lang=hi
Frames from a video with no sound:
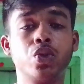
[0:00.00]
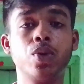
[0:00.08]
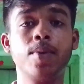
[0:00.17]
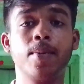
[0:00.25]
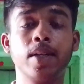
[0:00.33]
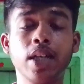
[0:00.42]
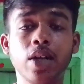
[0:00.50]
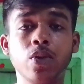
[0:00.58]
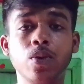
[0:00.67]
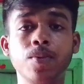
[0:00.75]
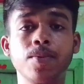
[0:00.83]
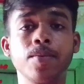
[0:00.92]
दोस्तों मैं बता
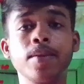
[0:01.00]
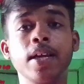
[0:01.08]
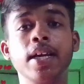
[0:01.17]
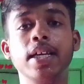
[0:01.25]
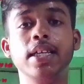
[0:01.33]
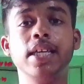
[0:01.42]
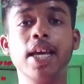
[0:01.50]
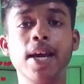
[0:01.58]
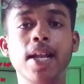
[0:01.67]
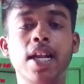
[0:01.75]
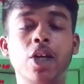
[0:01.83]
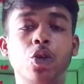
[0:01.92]
दूं ये
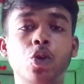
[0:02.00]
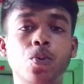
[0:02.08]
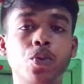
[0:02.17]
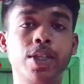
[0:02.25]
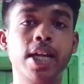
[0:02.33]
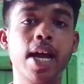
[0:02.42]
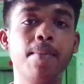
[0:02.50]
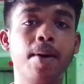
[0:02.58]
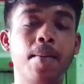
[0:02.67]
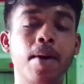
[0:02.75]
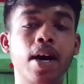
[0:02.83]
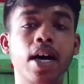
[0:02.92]
लड्डू मुथ्याय
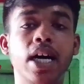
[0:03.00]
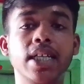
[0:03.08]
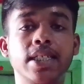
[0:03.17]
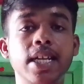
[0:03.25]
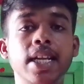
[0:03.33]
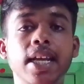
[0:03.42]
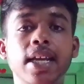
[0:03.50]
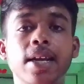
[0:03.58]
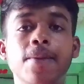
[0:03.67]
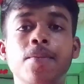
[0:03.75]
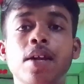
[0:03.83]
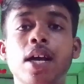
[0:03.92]
बाबा असली नहीं
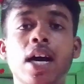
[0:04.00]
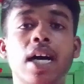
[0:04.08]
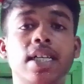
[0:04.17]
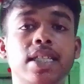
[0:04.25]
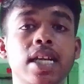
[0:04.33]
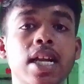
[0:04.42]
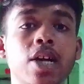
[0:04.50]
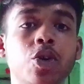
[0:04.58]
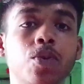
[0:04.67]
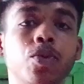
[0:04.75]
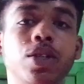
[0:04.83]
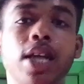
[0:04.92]
है असली
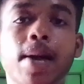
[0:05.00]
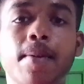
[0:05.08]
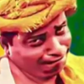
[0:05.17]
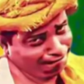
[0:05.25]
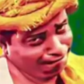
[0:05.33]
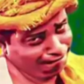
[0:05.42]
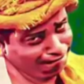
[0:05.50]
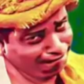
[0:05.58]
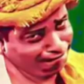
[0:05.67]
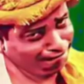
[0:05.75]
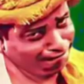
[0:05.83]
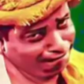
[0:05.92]
लड्डू मुथ्याय बाबा ये
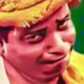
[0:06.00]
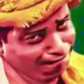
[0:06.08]
है